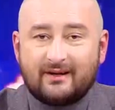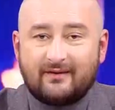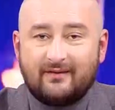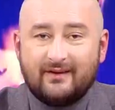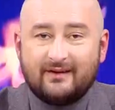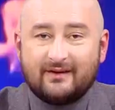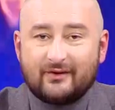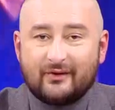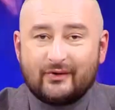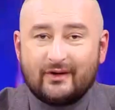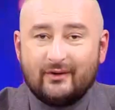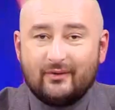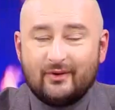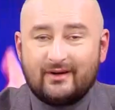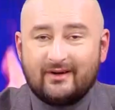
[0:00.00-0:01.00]
видно, что это
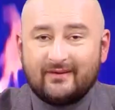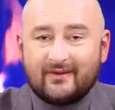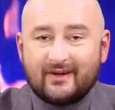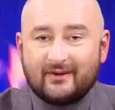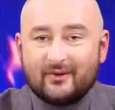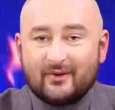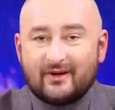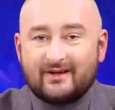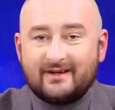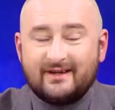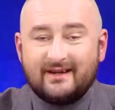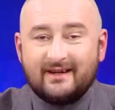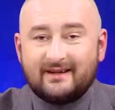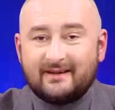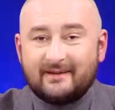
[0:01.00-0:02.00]
люлька, в которой
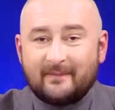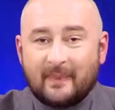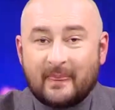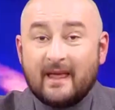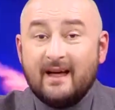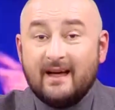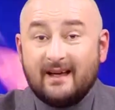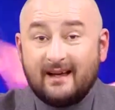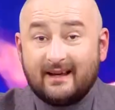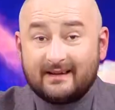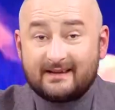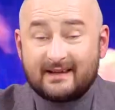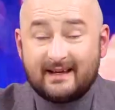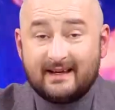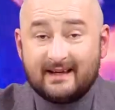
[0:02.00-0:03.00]
сидят, а,
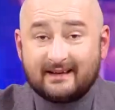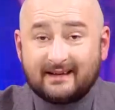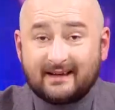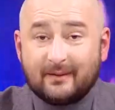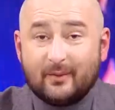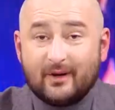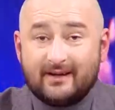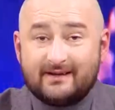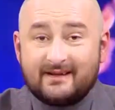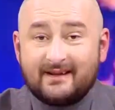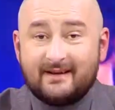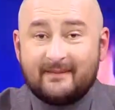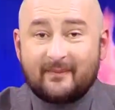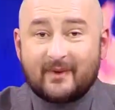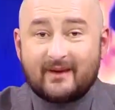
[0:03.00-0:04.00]
стоят три
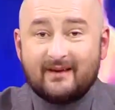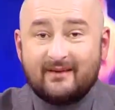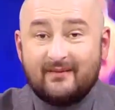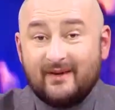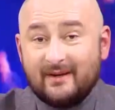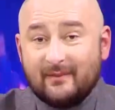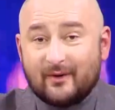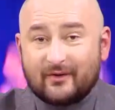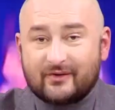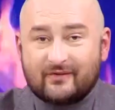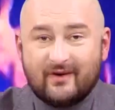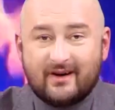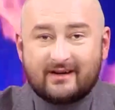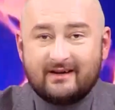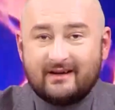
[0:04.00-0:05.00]
бойца, э, видимо,
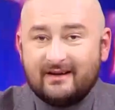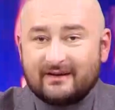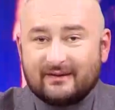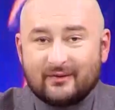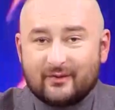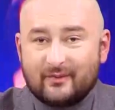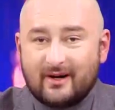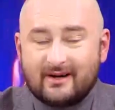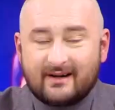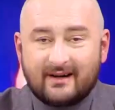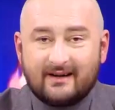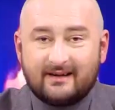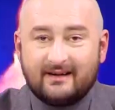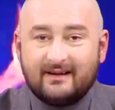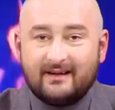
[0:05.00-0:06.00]
Росгвардии или службы
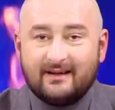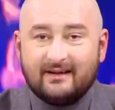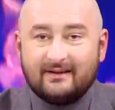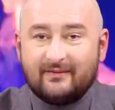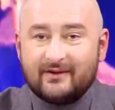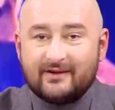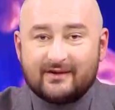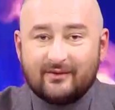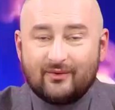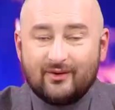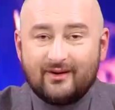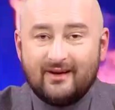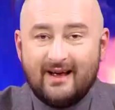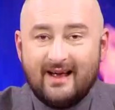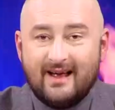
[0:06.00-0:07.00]
охраны, или
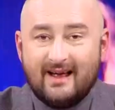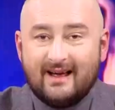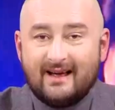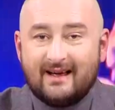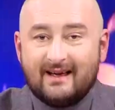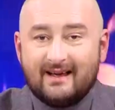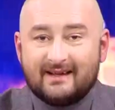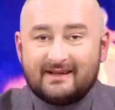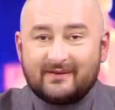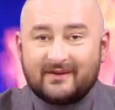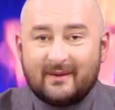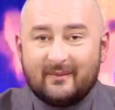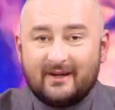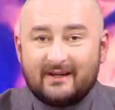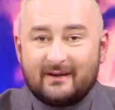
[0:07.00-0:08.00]
ФСО а, с
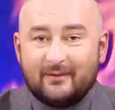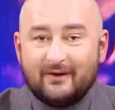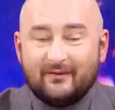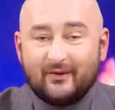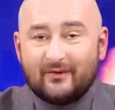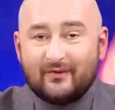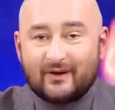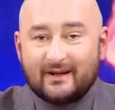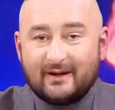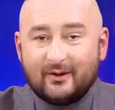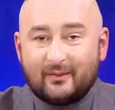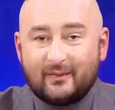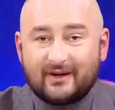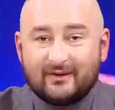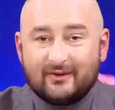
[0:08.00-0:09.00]
автоматами. И вот вертолет
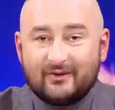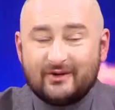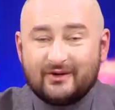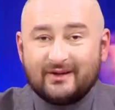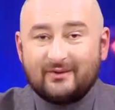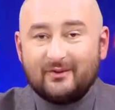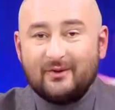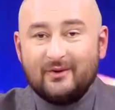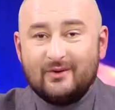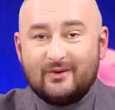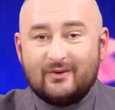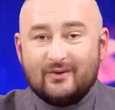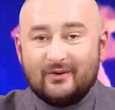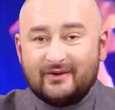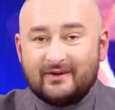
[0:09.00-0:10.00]
переносит эту
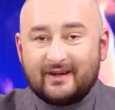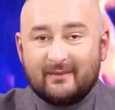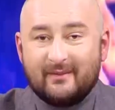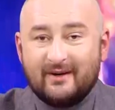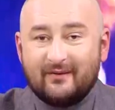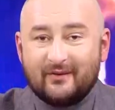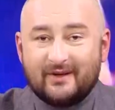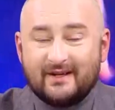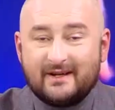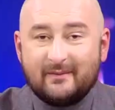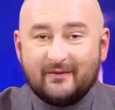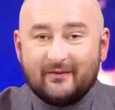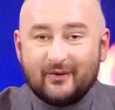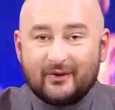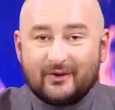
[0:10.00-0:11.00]
люльку с тремя вот этими
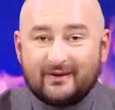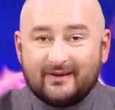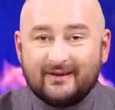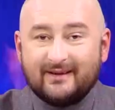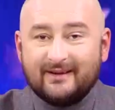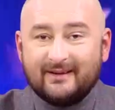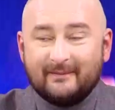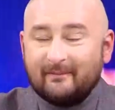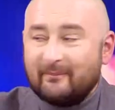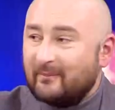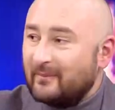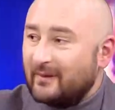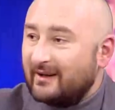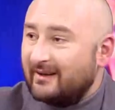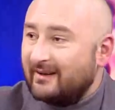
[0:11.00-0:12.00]
вот э,
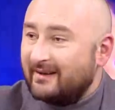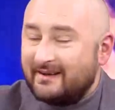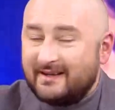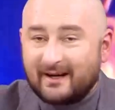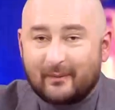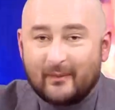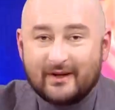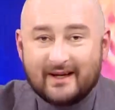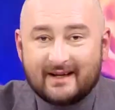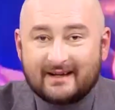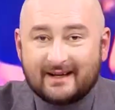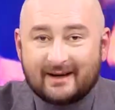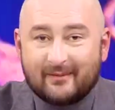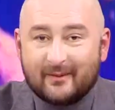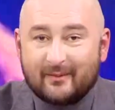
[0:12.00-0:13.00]
э,
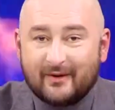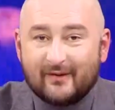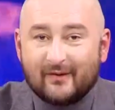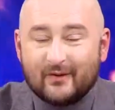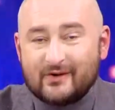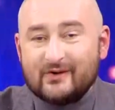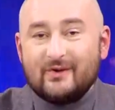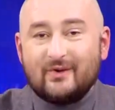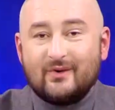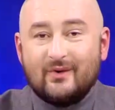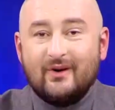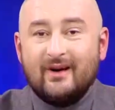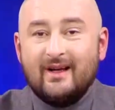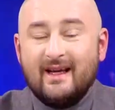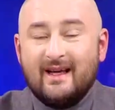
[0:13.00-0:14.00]
терминаторами по
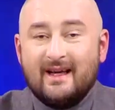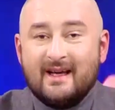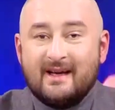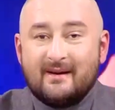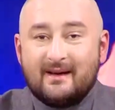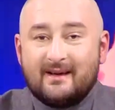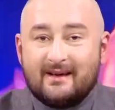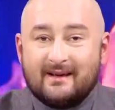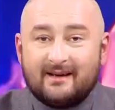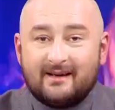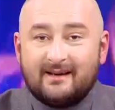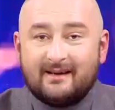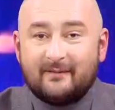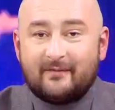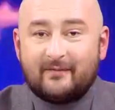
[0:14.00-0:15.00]
воздуху.
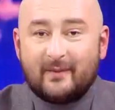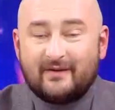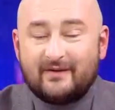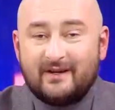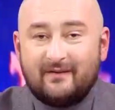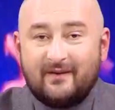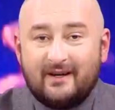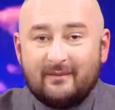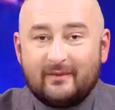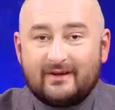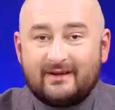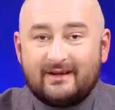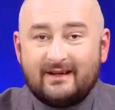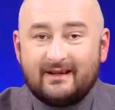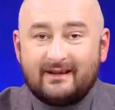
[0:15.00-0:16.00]
А, по всей
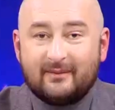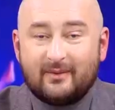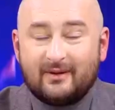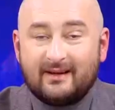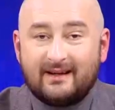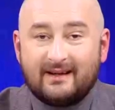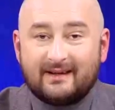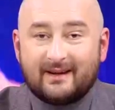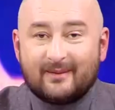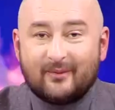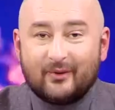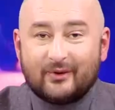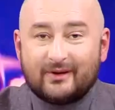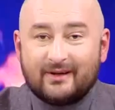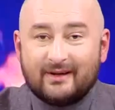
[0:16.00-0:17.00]
видимости, это была
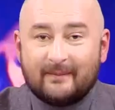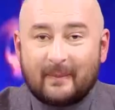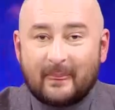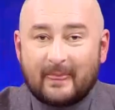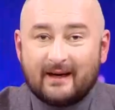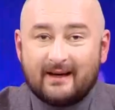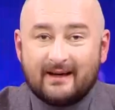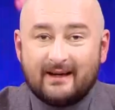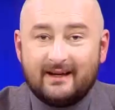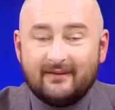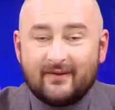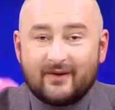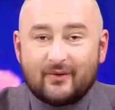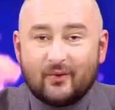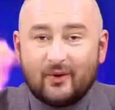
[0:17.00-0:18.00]
отработка
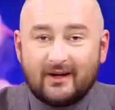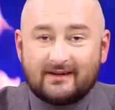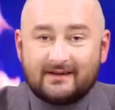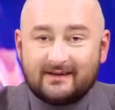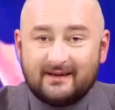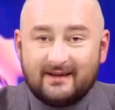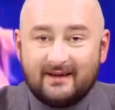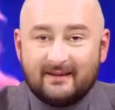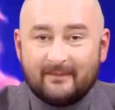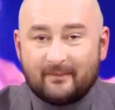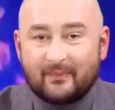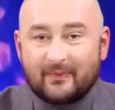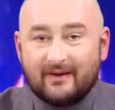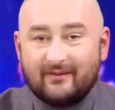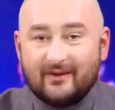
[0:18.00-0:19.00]
эвакуации
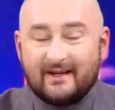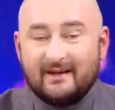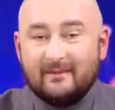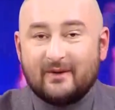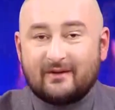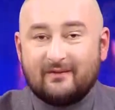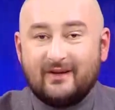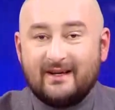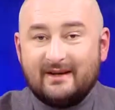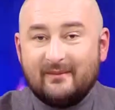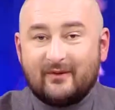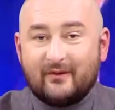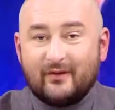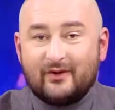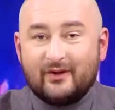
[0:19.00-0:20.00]
Владимира
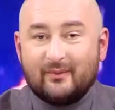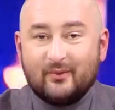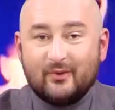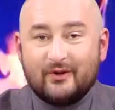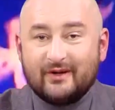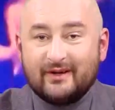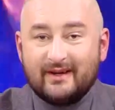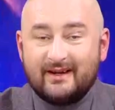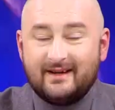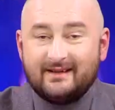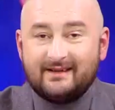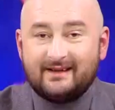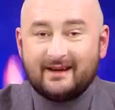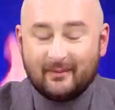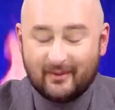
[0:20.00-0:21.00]
Владимировича Путина из
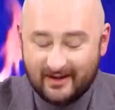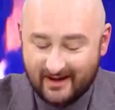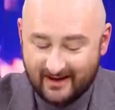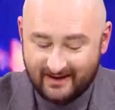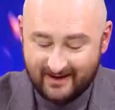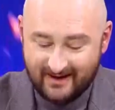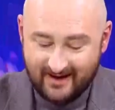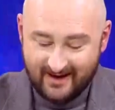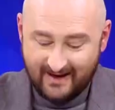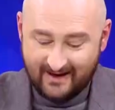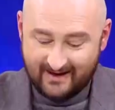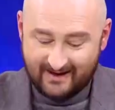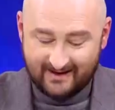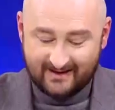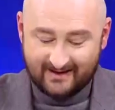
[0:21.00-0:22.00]
Кремля.
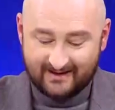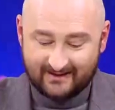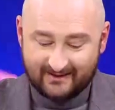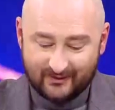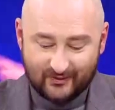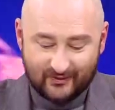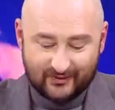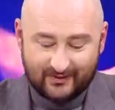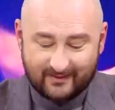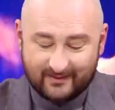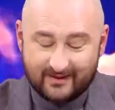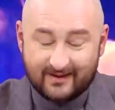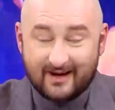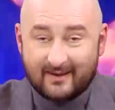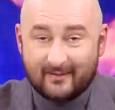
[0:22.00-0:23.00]
Но,
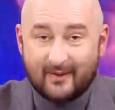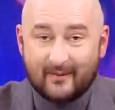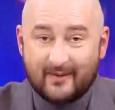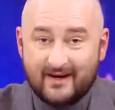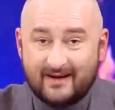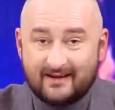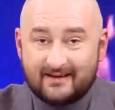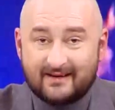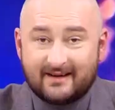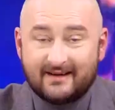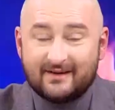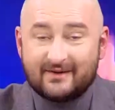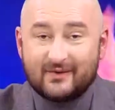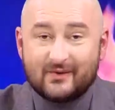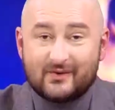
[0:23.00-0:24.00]
как по мне, это,
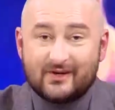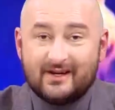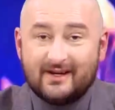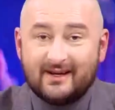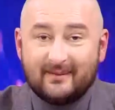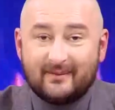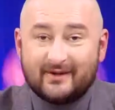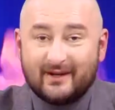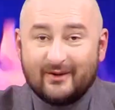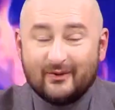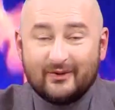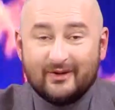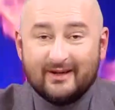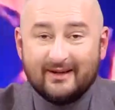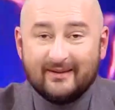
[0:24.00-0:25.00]
конечно, уже
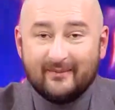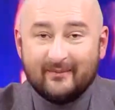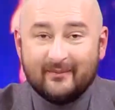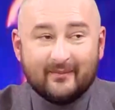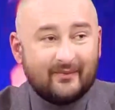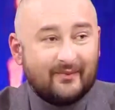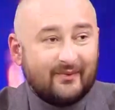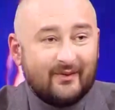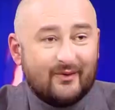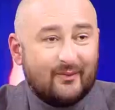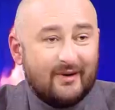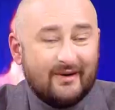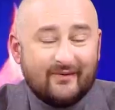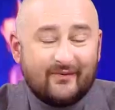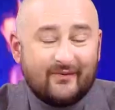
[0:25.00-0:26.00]
абсолютный
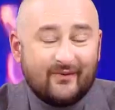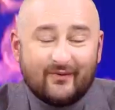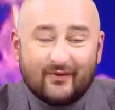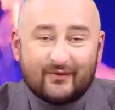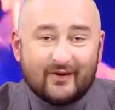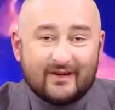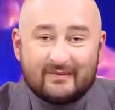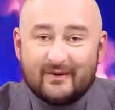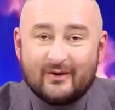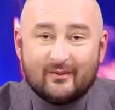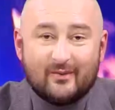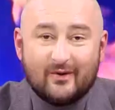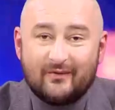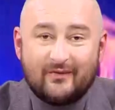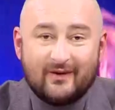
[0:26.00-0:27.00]
любые, вот возьми
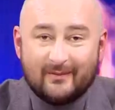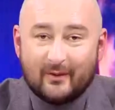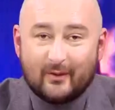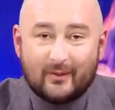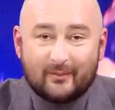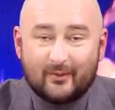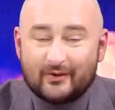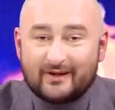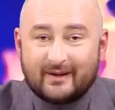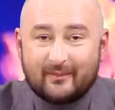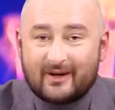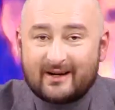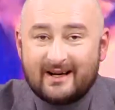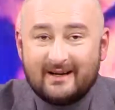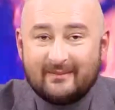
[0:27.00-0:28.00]
любой фильм
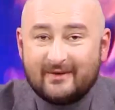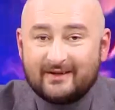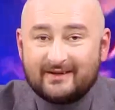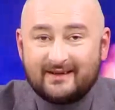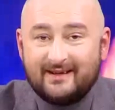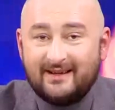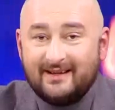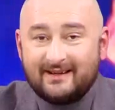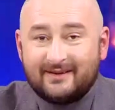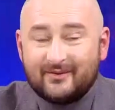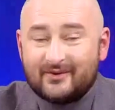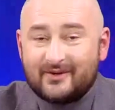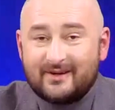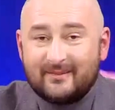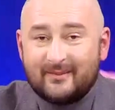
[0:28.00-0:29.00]
постапокалипсиса, и это
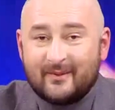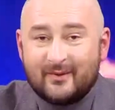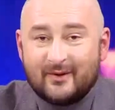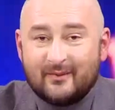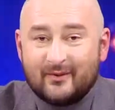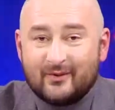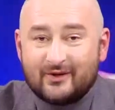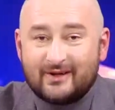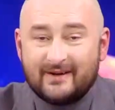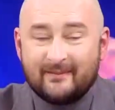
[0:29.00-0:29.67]
уже, по-моему, уже